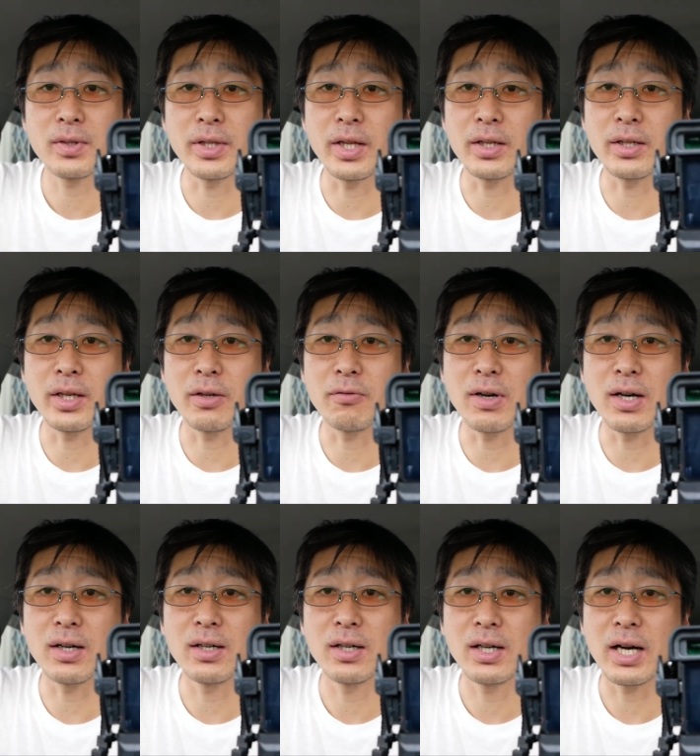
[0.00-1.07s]
電源
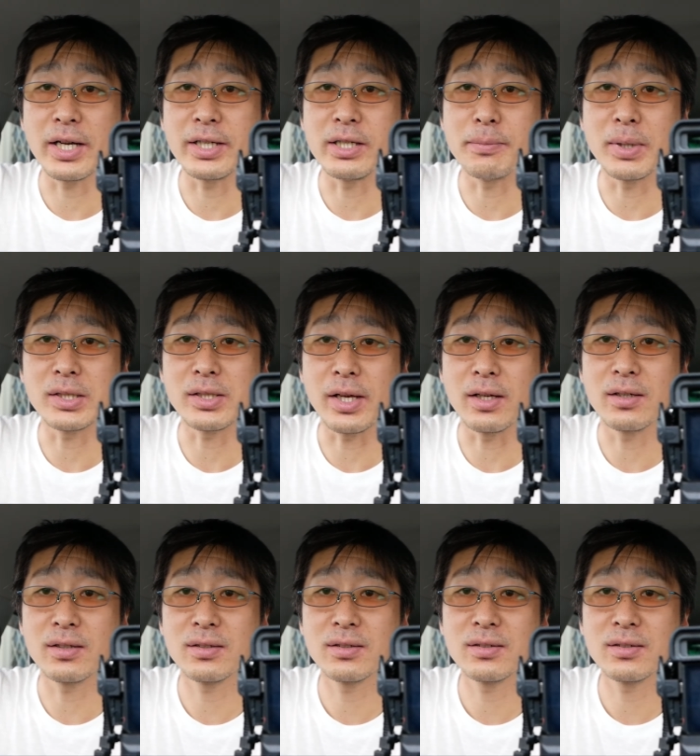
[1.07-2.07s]
は入りません。